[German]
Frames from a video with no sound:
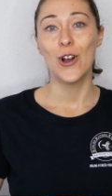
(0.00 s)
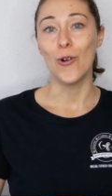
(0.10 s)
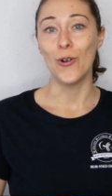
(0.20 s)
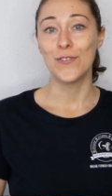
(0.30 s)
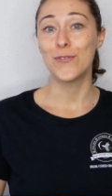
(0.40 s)

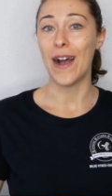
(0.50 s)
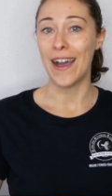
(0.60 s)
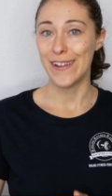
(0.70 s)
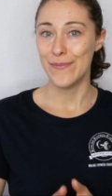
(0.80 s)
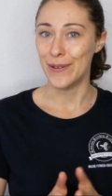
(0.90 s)
Und vor
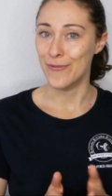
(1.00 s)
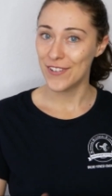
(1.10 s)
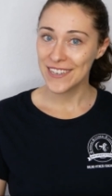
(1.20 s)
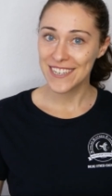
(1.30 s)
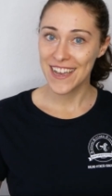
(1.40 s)
allem im
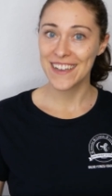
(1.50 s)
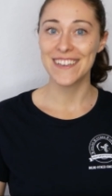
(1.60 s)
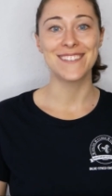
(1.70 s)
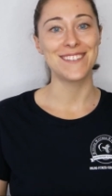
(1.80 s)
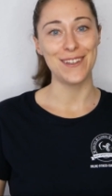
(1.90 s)
Winter
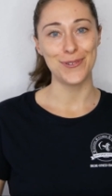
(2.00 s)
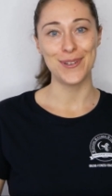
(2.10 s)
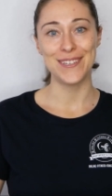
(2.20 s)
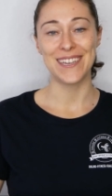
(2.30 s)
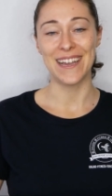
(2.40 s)
ist es
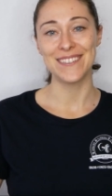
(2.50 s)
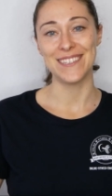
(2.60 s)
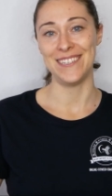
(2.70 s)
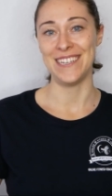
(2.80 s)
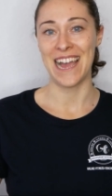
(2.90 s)
natürlich ganz
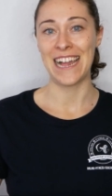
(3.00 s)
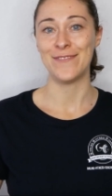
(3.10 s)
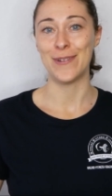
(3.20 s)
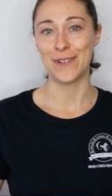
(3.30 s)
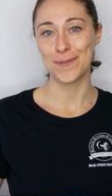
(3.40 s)
ideal,
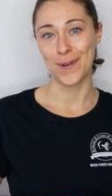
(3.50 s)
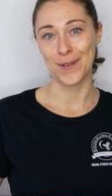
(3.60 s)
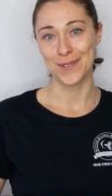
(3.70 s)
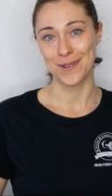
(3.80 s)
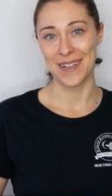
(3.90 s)
wenn man
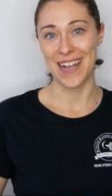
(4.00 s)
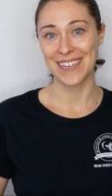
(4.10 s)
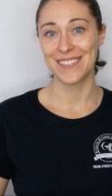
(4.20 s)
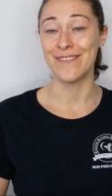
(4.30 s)
Sportsocken hat,